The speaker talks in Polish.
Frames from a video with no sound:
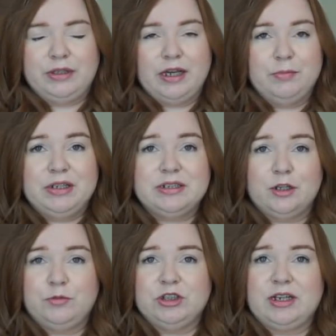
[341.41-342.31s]
tej
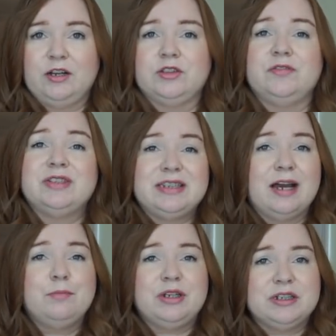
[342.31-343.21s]
bielizny obciskającej, więc
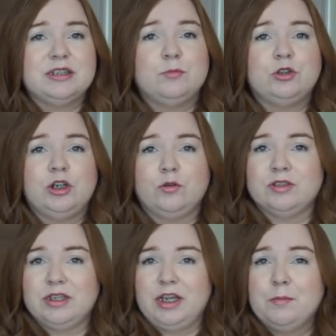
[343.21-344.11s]
ja bieliznę
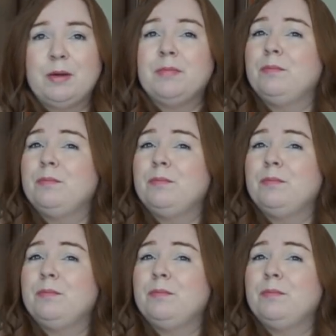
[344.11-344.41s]
modelującej nie mam,